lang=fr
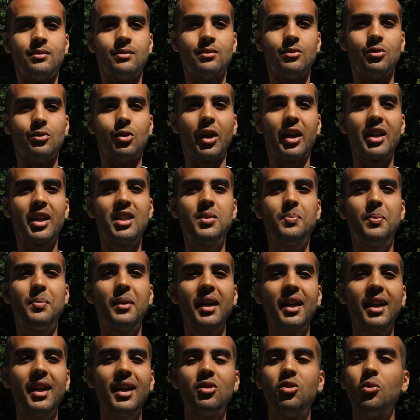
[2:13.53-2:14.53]
de
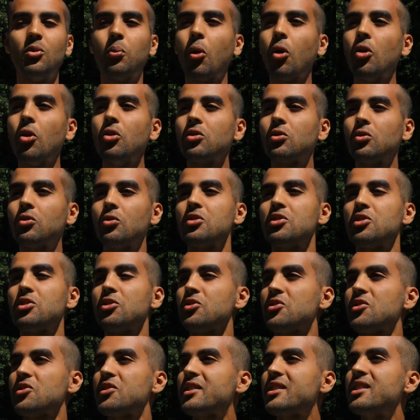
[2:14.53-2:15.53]
respirer, de prendre
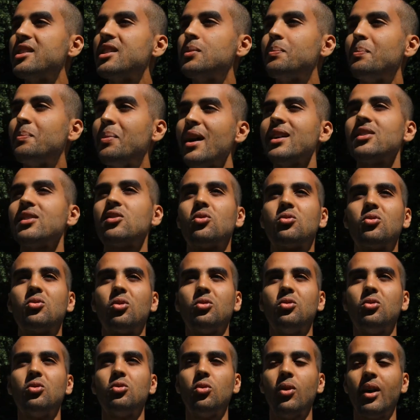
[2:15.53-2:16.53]
conscience de ce qui se passe
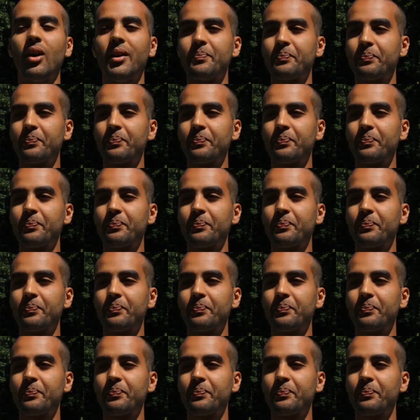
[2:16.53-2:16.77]
autour de toi,